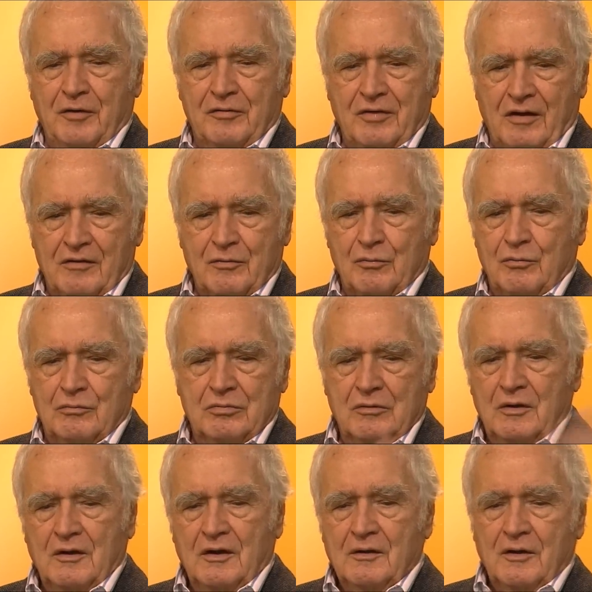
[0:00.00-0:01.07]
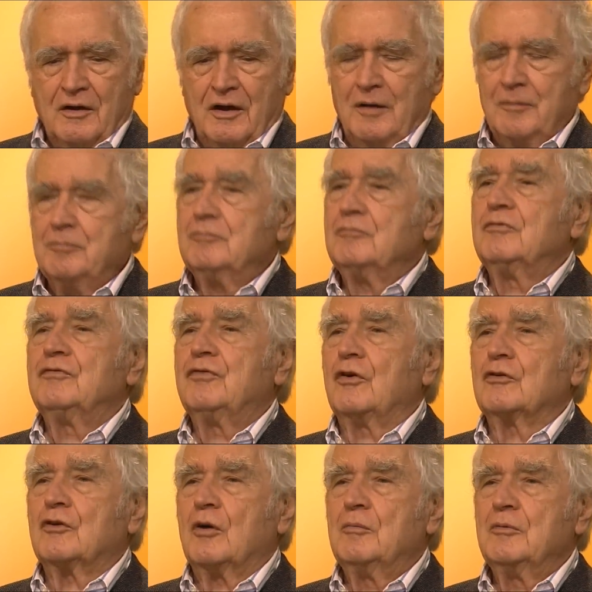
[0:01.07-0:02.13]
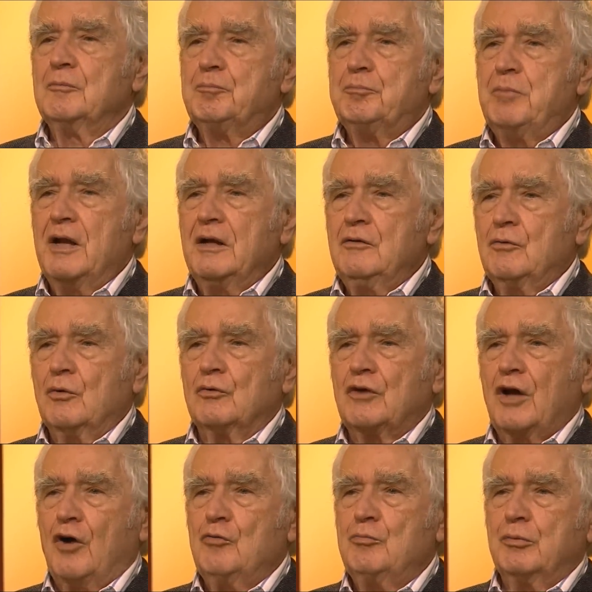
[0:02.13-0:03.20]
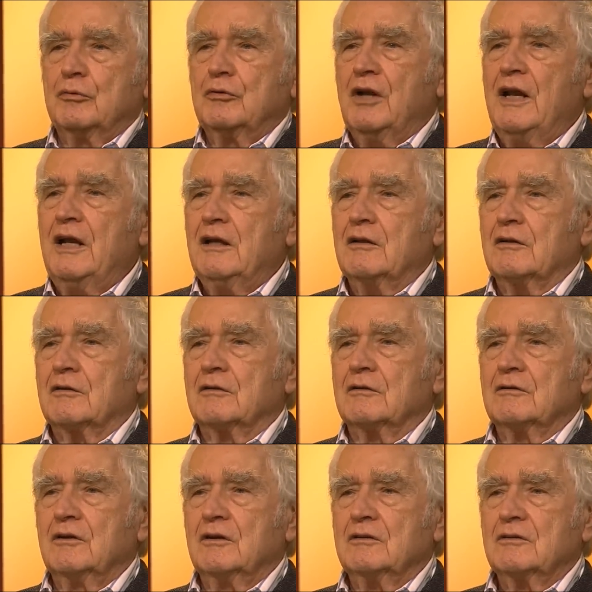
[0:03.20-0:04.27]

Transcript: das also eben vollkommen blind und taub und leer. Ne? Aber